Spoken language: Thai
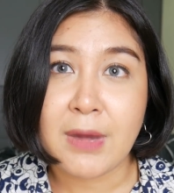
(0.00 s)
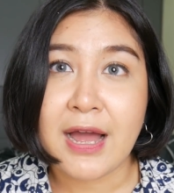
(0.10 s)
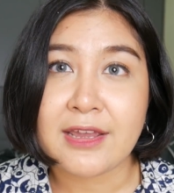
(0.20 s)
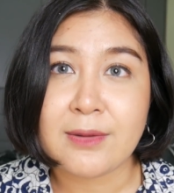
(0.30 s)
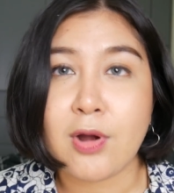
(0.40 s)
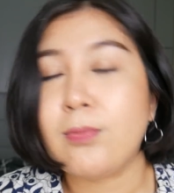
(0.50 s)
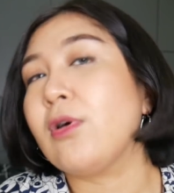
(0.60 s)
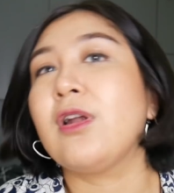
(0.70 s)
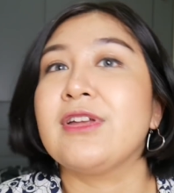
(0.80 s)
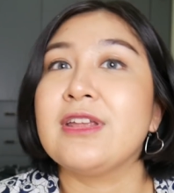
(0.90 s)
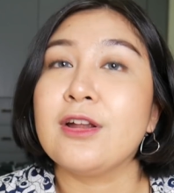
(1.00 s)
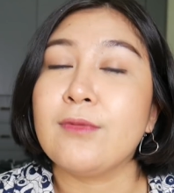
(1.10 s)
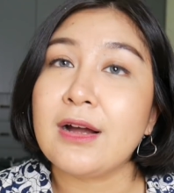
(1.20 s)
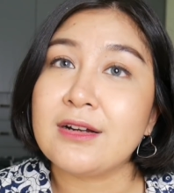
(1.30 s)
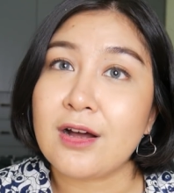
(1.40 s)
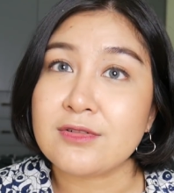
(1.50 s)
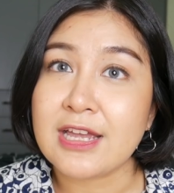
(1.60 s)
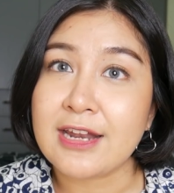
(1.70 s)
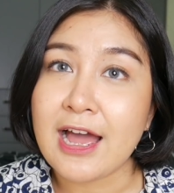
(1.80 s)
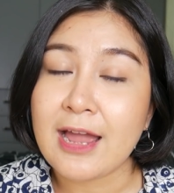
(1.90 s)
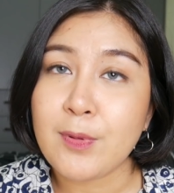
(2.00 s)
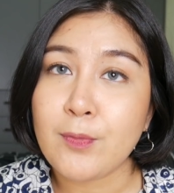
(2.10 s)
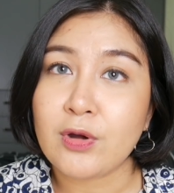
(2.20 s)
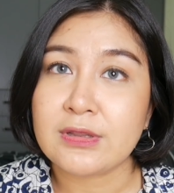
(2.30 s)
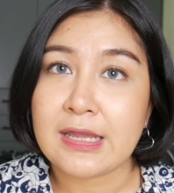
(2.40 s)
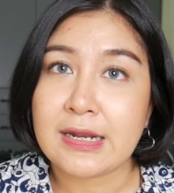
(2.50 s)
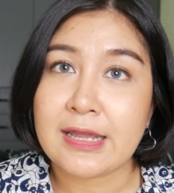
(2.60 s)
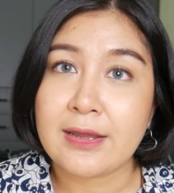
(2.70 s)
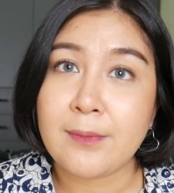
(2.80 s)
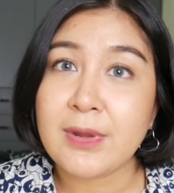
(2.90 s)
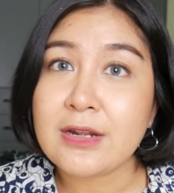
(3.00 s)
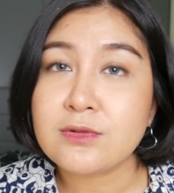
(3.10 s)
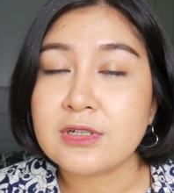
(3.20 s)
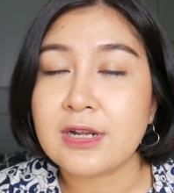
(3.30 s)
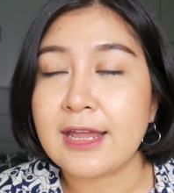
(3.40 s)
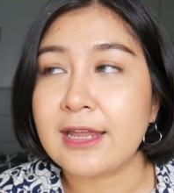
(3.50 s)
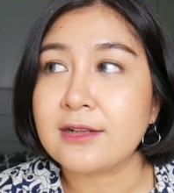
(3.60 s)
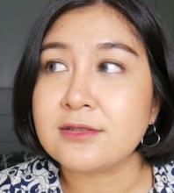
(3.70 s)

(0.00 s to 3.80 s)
มาอินบอกเราอีกทีนึงว่าเขาใส่ได้เป็นปกติเลยไม่ได้รู้สึกอะไร